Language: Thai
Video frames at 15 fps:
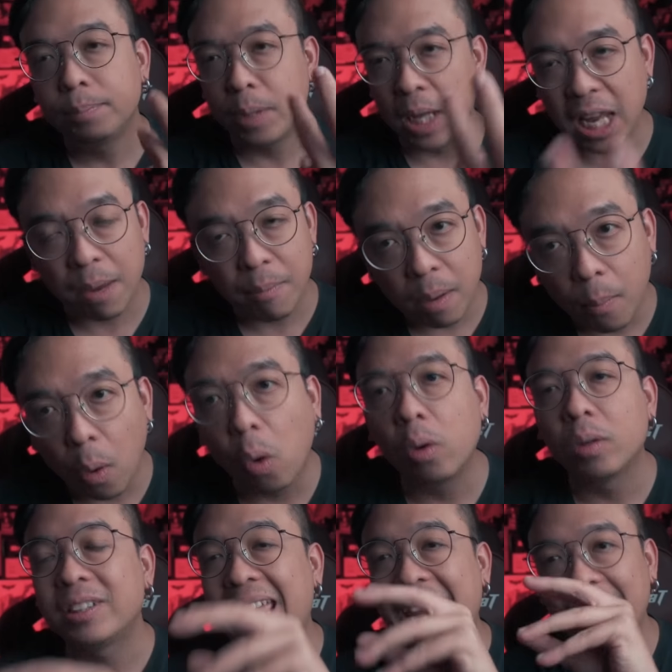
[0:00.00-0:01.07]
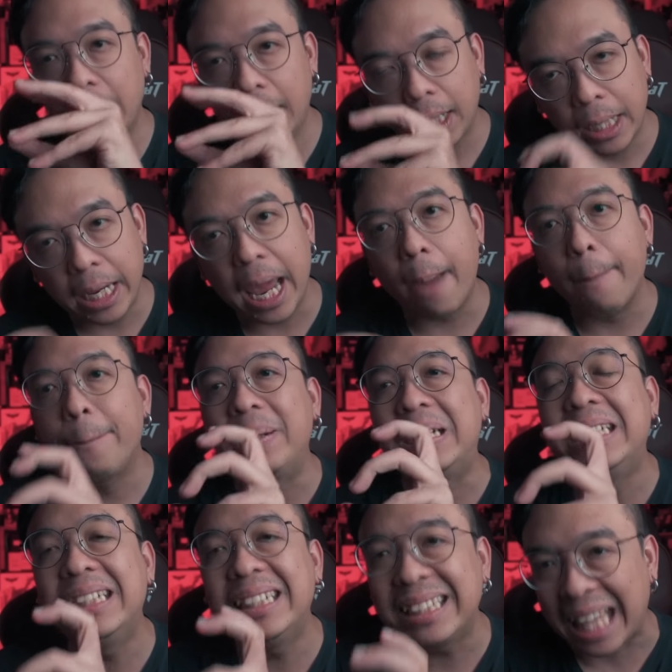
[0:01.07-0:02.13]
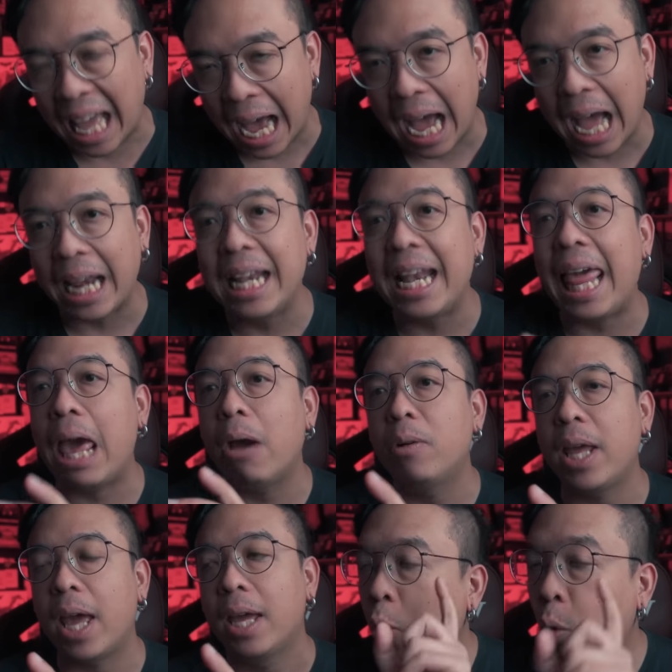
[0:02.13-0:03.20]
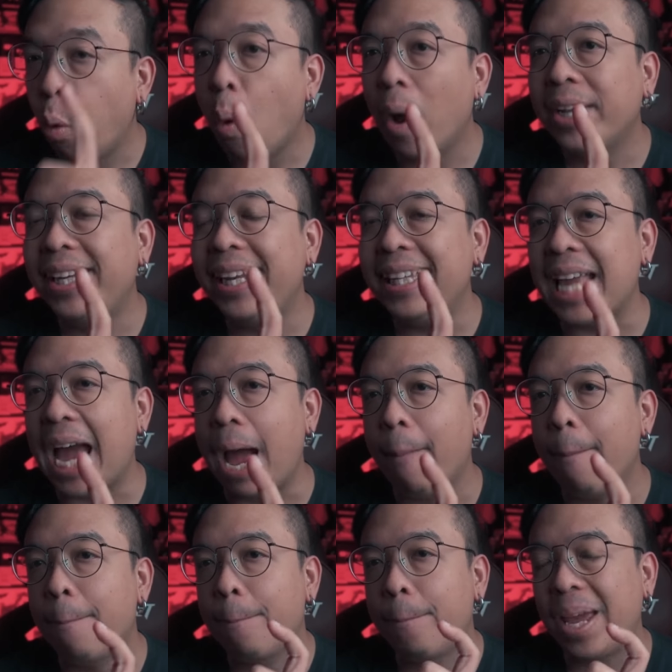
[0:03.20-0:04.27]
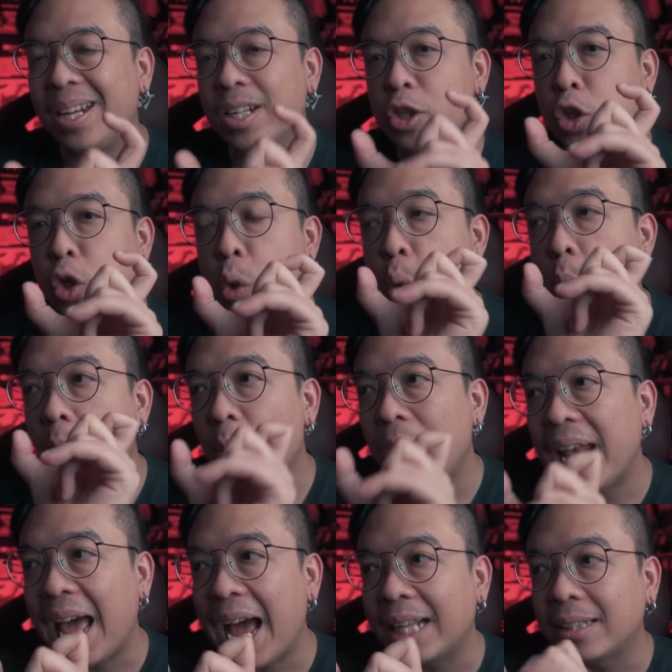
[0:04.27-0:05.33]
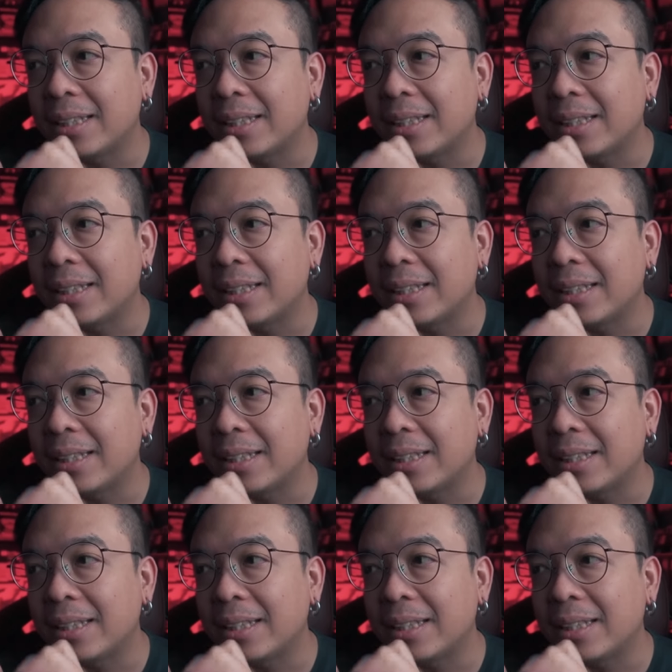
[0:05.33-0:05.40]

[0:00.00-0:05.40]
ถ้าให้ไม่บงเทคนิคเนี้ยพื้นฐานแล้วเนี่ย ควรที่จะเป็นช่วงเวลา